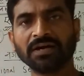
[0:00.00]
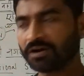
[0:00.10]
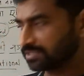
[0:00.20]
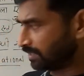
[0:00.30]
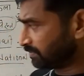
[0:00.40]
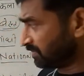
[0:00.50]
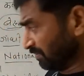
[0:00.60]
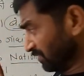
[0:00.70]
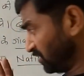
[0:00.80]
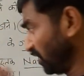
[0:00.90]
और जब
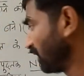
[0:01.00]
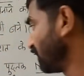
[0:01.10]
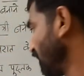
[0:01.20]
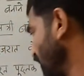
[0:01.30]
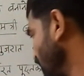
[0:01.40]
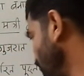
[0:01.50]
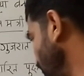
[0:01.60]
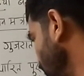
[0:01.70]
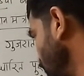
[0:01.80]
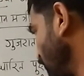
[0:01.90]
चेक किया गया
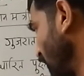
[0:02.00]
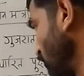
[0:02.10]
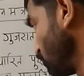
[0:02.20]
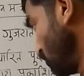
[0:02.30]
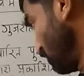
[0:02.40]
फीडे द्वारा जो